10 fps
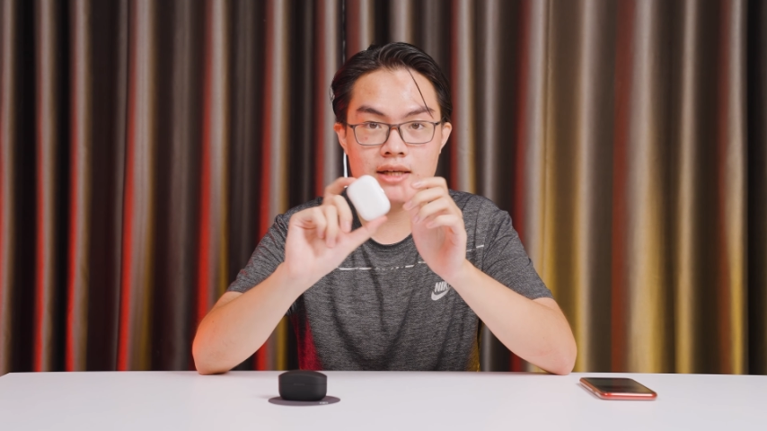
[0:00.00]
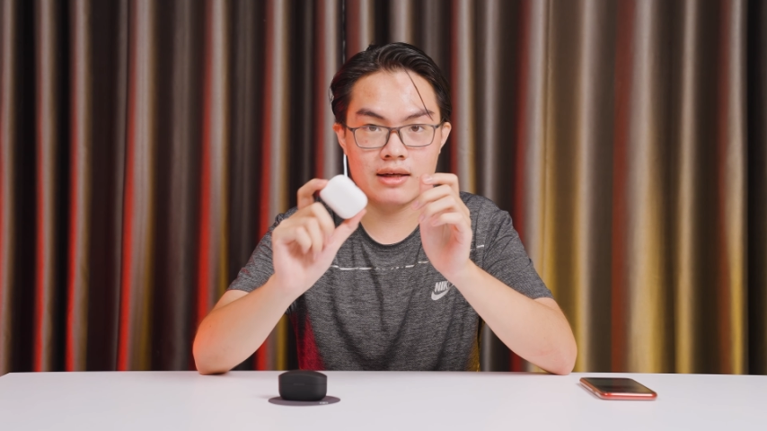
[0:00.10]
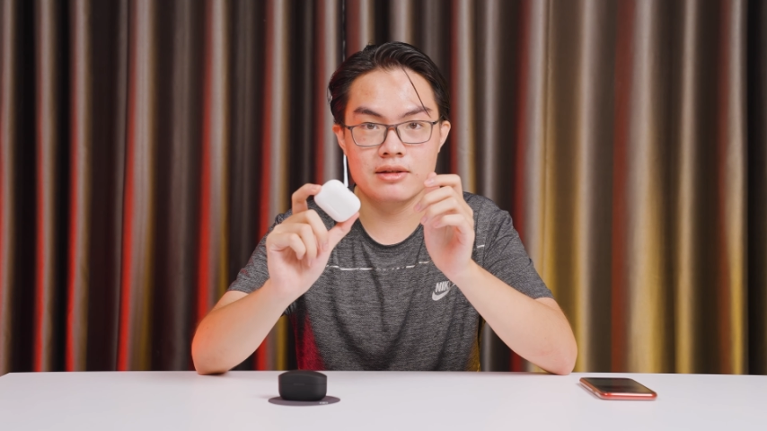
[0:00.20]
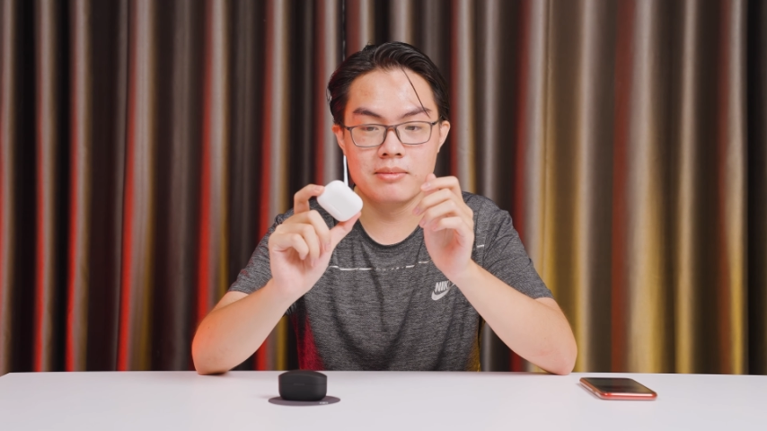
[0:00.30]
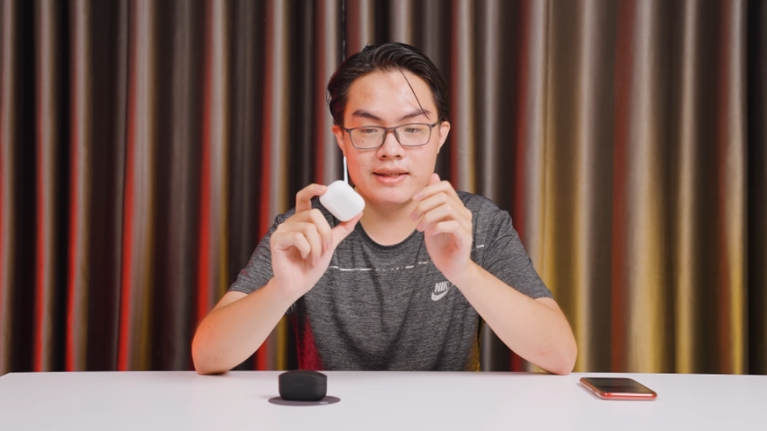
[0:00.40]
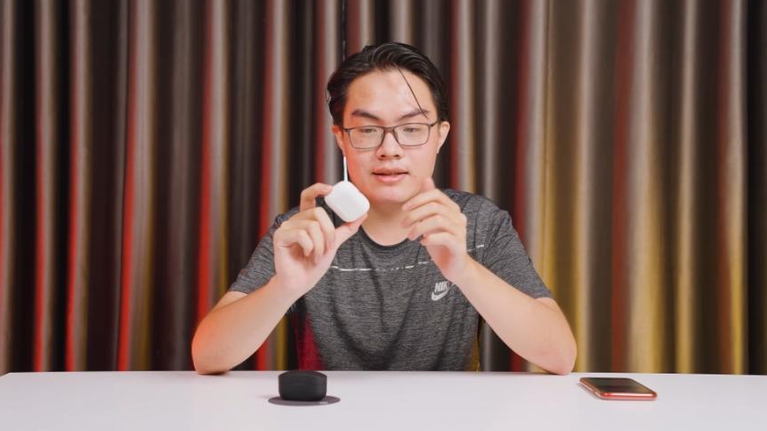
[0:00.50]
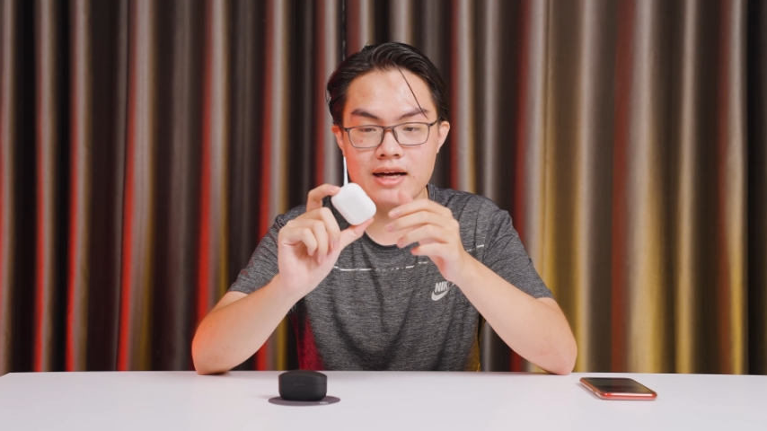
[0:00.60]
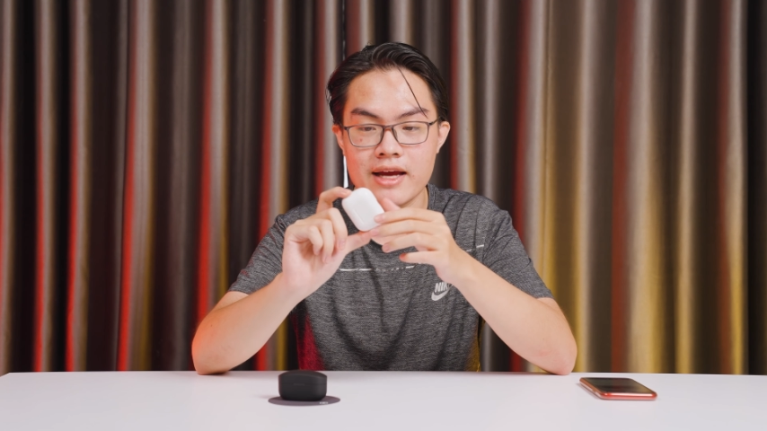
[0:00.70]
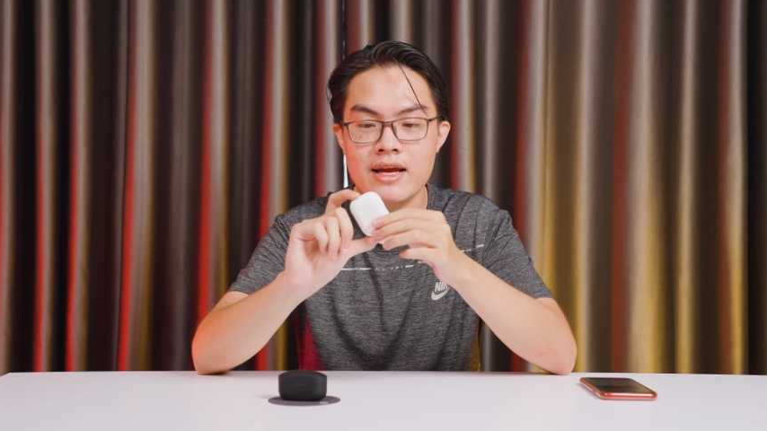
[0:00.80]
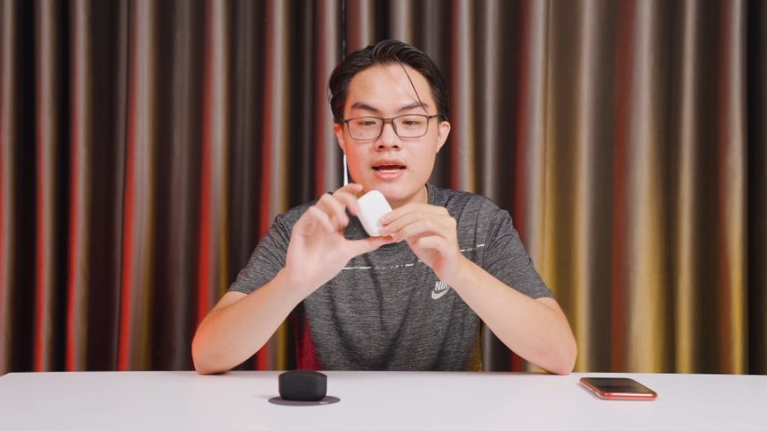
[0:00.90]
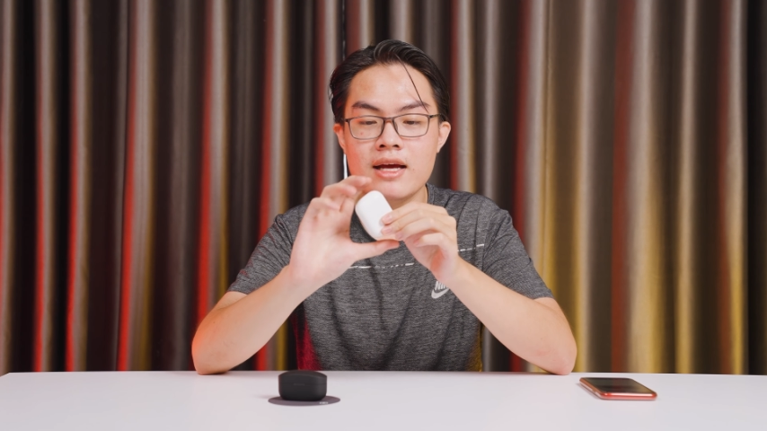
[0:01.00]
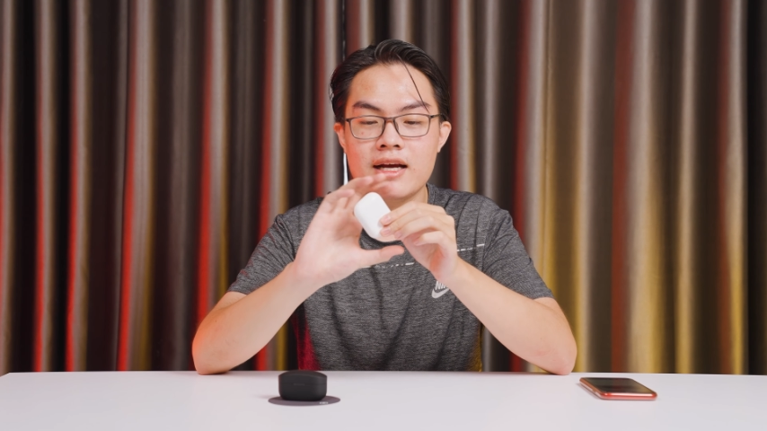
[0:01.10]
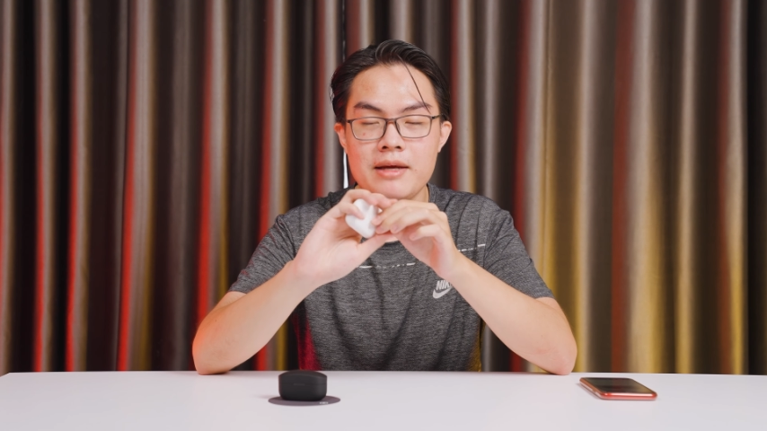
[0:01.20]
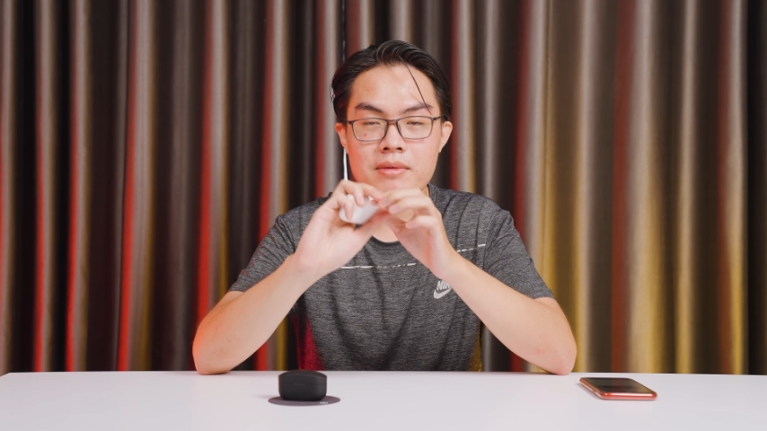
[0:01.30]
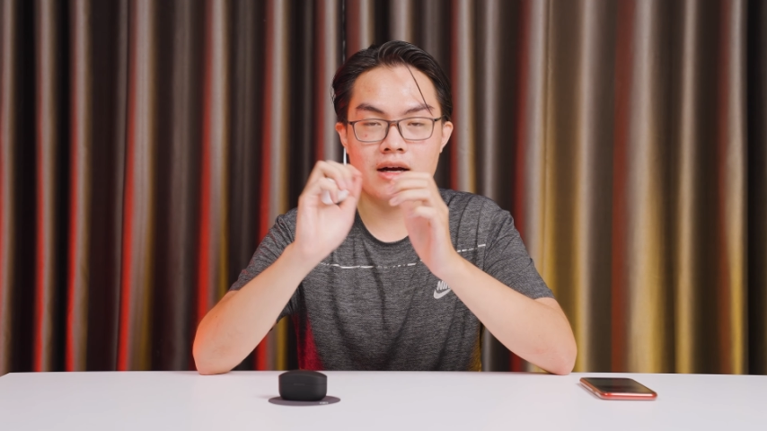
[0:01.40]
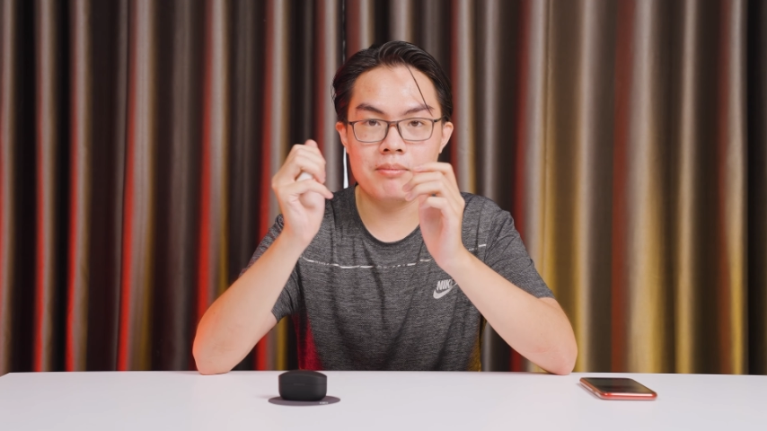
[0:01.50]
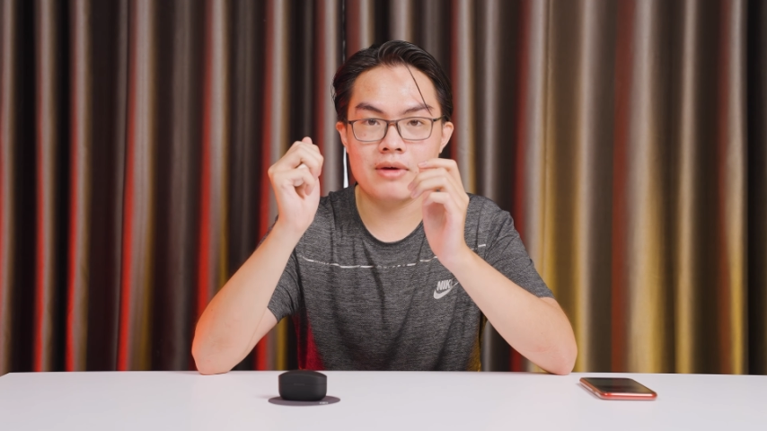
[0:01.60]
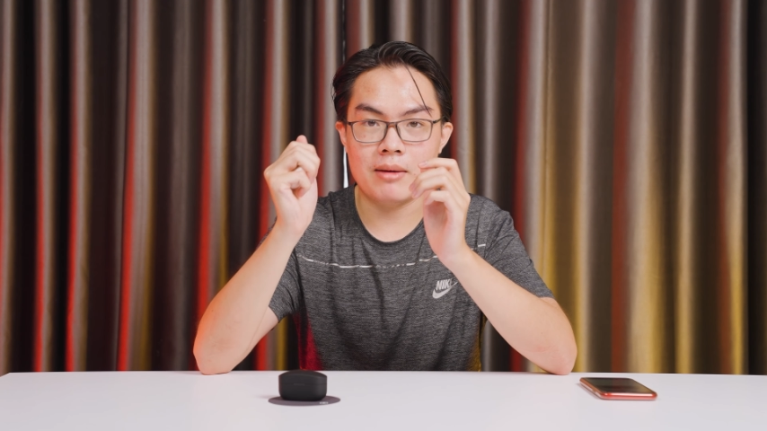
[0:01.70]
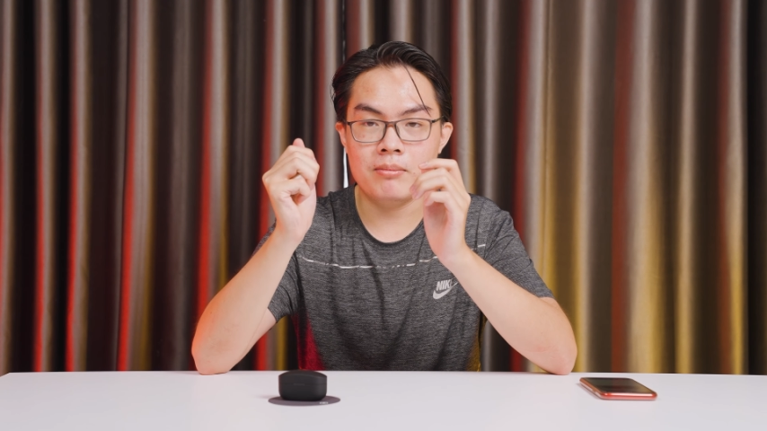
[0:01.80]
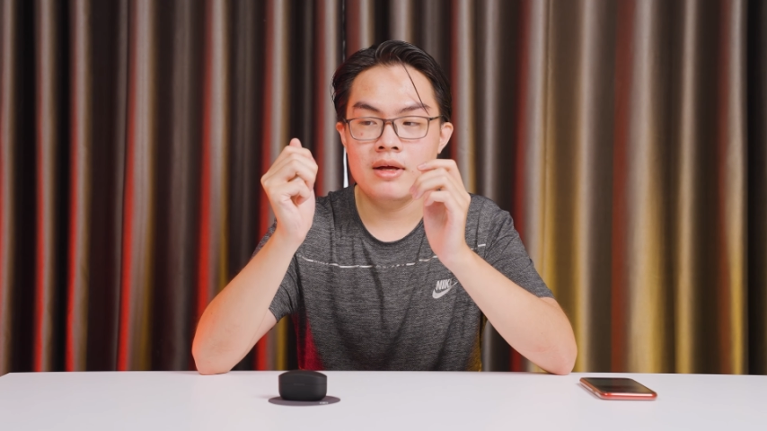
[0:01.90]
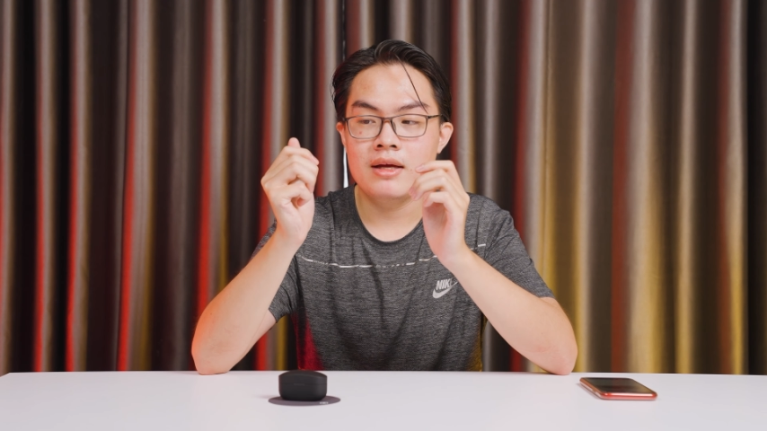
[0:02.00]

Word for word: trần như mình như này khi mà cầm nắm